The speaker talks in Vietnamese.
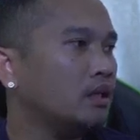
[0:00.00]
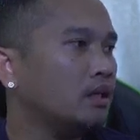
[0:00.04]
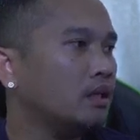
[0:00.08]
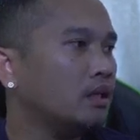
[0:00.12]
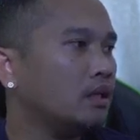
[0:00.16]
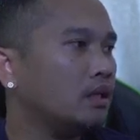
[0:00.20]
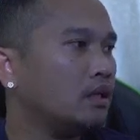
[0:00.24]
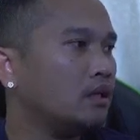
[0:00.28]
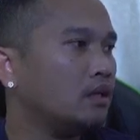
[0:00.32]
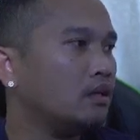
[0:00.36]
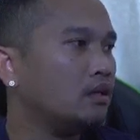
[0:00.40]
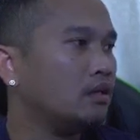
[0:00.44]

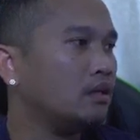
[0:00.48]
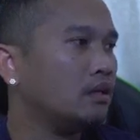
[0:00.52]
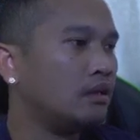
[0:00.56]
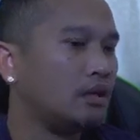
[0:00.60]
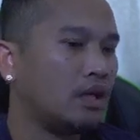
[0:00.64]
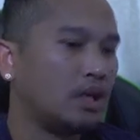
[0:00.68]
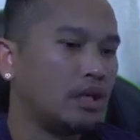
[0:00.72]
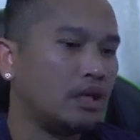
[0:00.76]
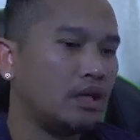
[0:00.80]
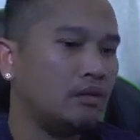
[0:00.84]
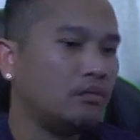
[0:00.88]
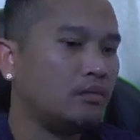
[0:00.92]
thì
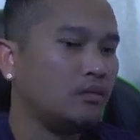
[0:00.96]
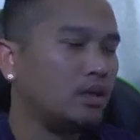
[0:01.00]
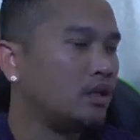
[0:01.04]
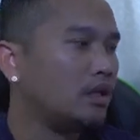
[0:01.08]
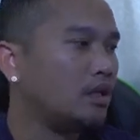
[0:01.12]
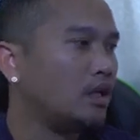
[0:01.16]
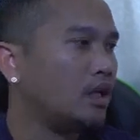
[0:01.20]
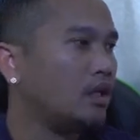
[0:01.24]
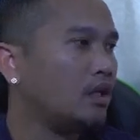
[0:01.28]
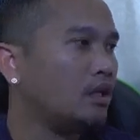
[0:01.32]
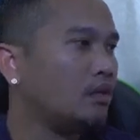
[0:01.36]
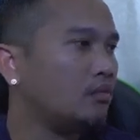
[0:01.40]
anh ấy men
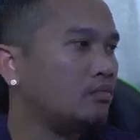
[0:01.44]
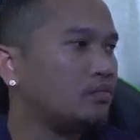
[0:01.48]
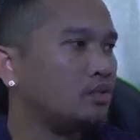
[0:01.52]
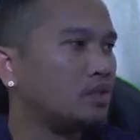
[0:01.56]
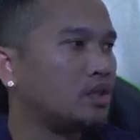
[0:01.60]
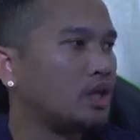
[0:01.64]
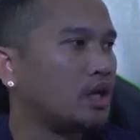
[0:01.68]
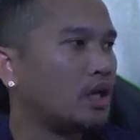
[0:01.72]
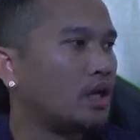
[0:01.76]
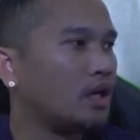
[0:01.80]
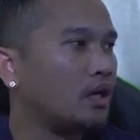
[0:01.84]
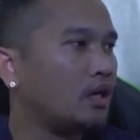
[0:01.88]
tới nhom
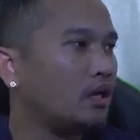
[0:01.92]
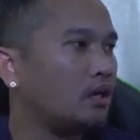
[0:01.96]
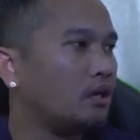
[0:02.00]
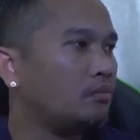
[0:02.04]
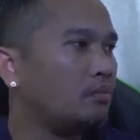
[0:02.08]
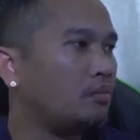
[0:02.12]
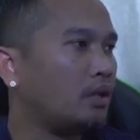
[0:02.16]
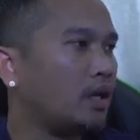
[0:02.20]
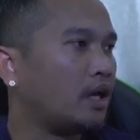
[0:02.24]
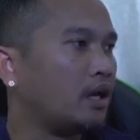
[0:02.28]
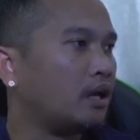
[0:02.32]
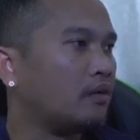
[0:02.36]
xa hỏi
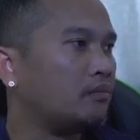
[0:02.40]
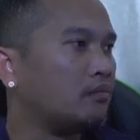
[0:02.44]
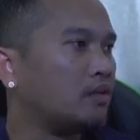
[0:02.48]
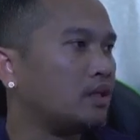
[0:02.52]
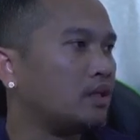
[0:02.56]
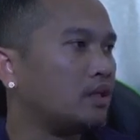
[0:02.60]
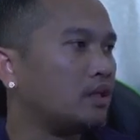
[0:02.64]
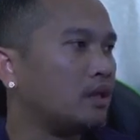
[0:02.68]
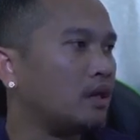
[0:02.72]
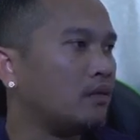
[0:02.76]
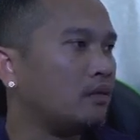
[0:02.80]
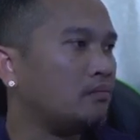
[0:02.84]
phèm tự
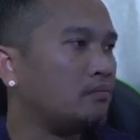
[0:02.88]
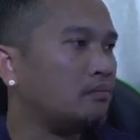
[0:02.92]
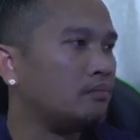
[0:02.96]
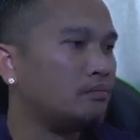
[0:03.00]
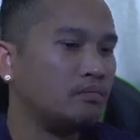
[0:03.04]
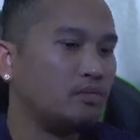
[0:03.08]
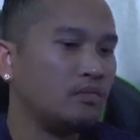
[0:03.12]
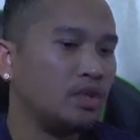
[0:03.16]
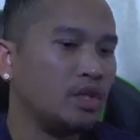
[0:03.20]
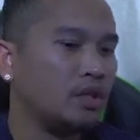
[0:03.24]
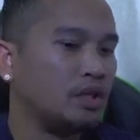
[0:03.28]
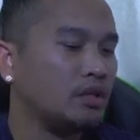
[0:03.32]
đọc
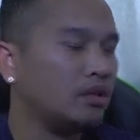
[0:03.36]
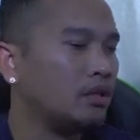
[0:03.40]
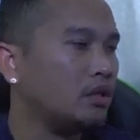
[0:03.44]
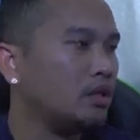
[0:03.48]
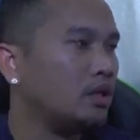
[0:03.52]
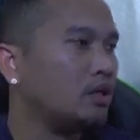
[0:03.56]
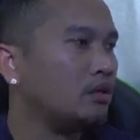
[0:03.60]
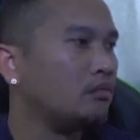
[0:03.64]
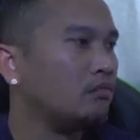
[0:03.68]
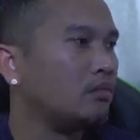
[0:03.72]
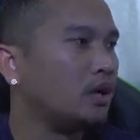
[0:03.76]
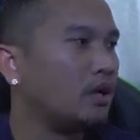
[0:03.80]
vị nịt
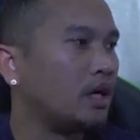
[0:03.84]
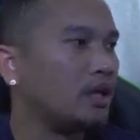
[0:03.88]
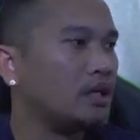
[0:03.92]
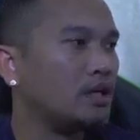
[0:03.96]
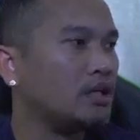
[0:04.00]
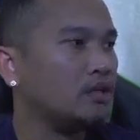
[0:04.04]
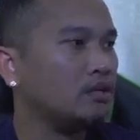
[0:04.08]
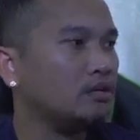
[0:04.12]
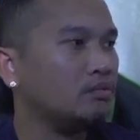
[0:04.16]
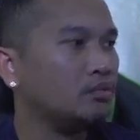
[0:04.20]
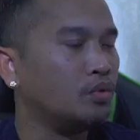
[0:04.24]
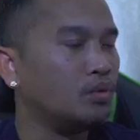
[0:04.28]
nước ba nó
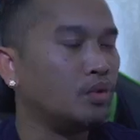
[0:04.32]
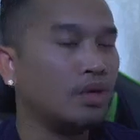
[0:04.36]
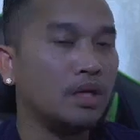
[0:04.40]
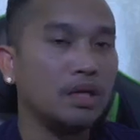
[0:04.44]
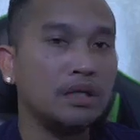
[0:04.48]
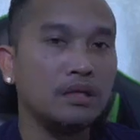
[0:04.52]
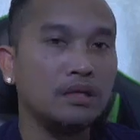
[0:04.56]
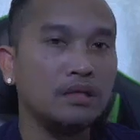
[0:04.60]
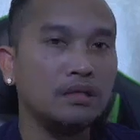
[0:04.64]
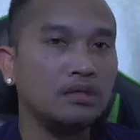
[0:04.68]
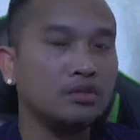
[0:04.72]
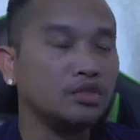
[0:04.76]
chụp bộ
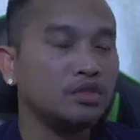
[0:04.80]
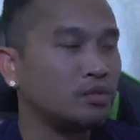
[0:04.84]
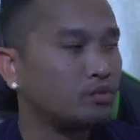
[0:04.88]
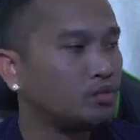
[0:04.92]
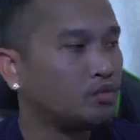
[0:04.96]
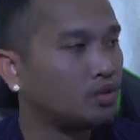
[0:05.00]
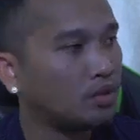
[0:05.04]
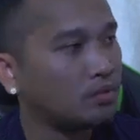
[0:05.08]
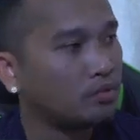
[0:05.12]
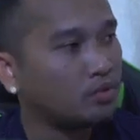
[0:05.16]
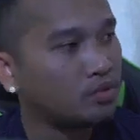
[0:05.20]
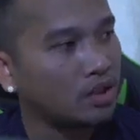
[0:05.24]
lờ đê
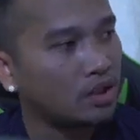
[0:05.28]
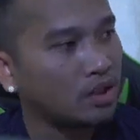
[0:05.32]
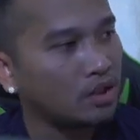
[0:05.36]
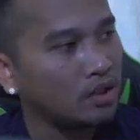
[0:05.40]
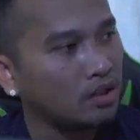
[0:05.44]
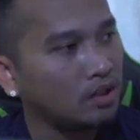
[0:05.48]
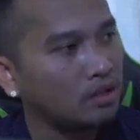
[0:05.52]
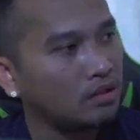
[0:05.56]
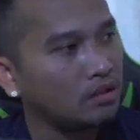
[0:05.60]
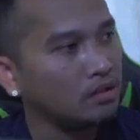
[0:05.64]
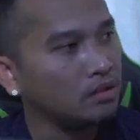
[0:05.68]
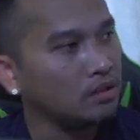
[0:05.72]
subscription
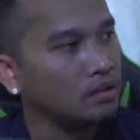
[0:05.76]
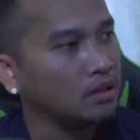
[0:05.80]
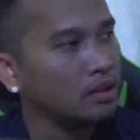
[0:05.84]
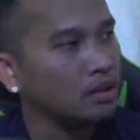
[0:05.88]
đấy cứ